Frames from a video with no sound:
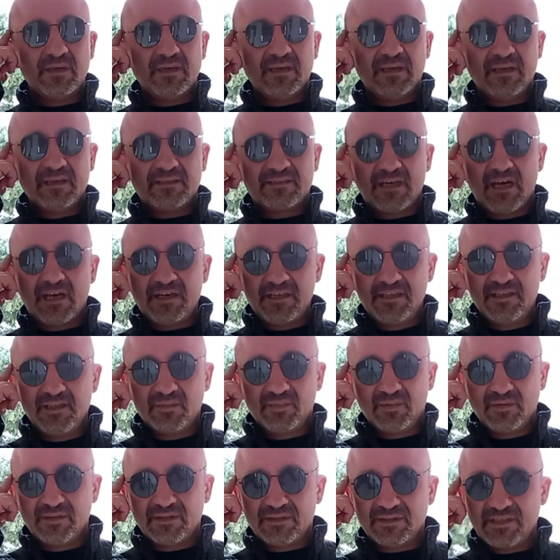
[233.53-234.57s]
e, tarihi
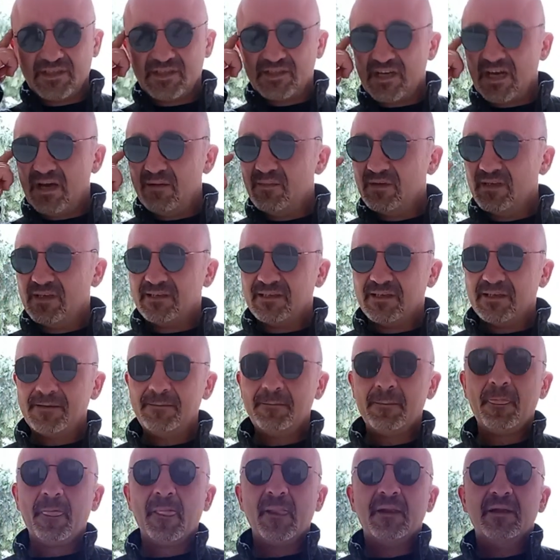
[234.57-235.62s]
yapıları, camileri,
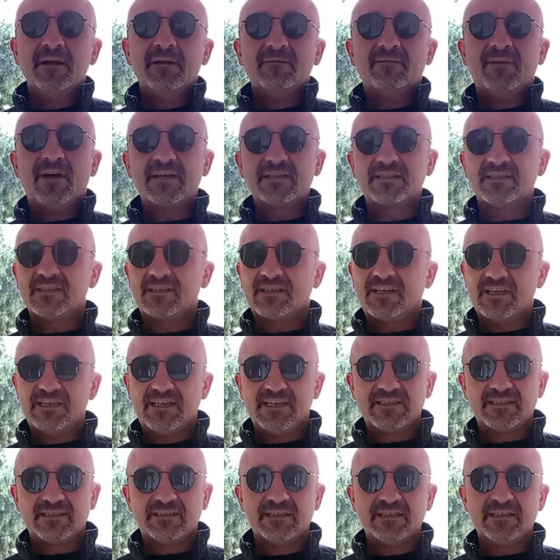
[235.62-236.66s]
varsa
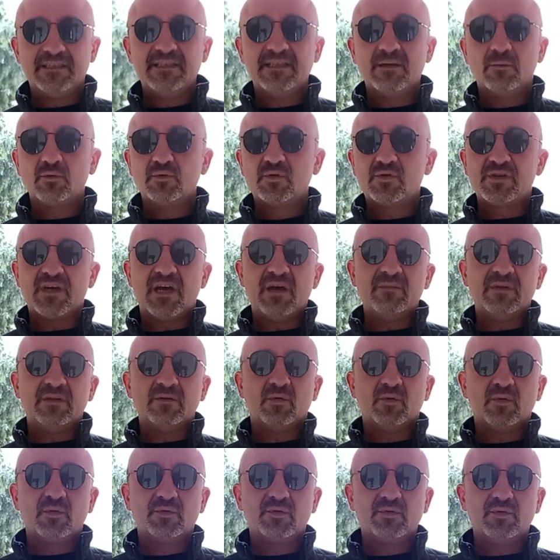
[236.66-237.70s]
kalesi, yine Ulu Cami'nin
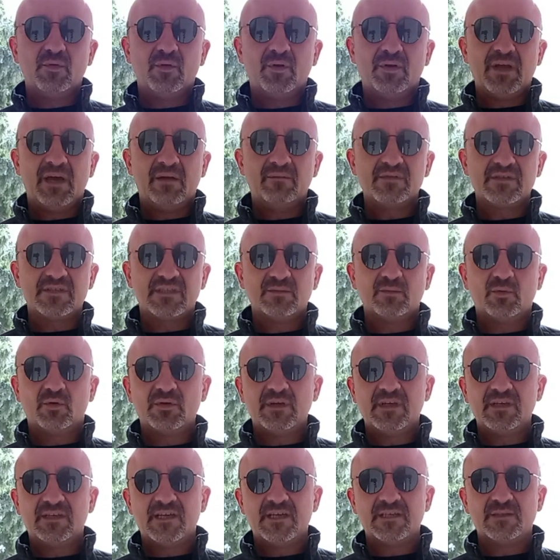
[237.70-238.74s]
olduğunu öğrenmiştim.
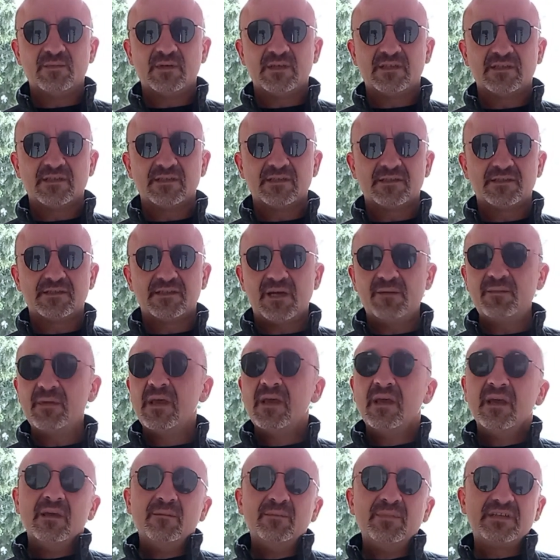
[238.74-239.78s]
Orayı gezmeye çalışacağım.
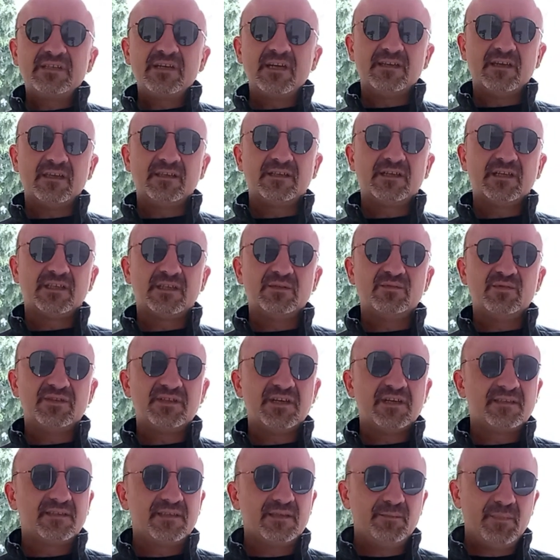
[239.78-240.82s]
Bir şey de dikkatimi
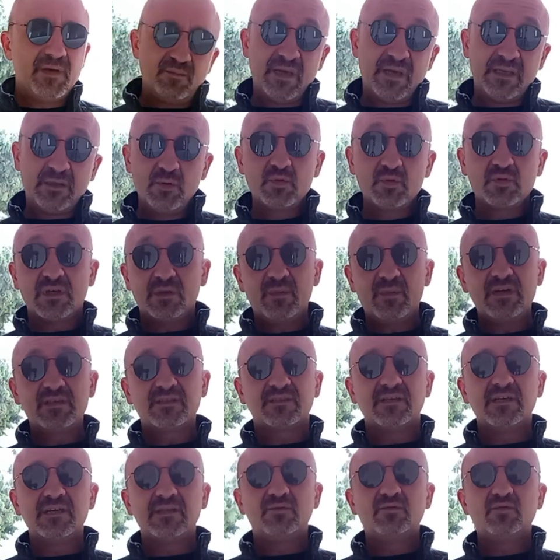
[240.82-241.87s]
çekti. Bediüzzaman
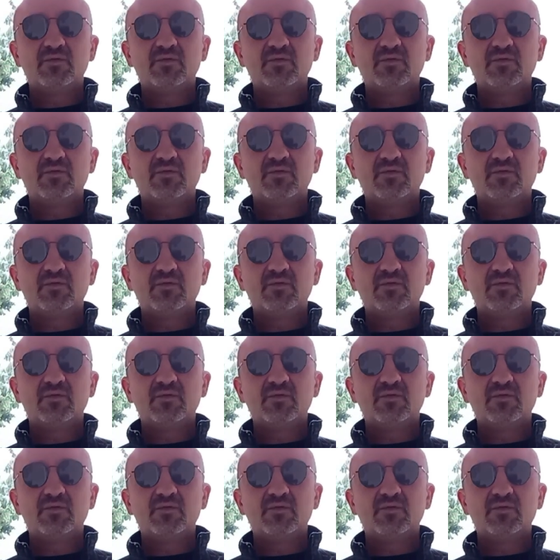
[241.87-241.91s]
Said